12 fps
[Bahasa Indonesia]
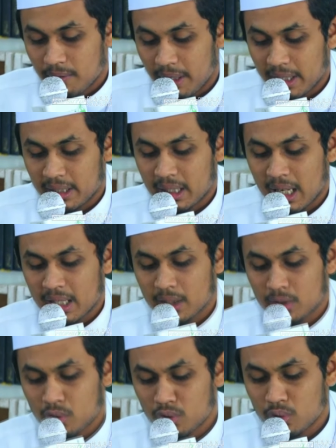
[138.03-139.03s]
Fa in
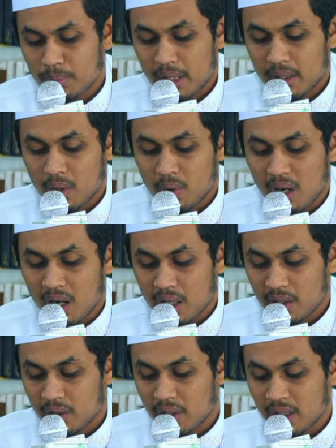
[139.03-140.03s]
kana junuban aw
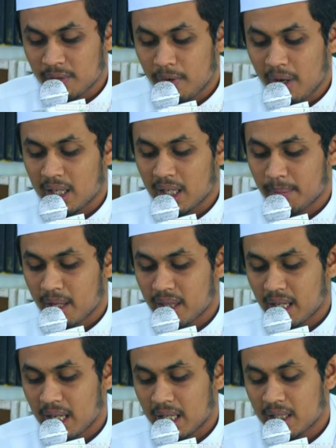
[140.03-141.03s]
haidan fa ala ma
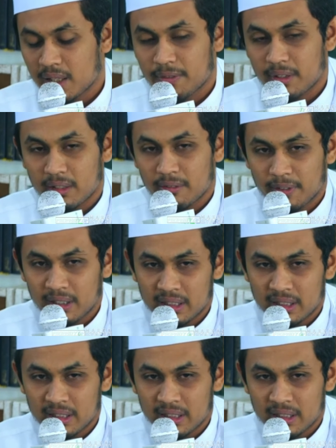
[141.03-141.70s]
dzakarna fil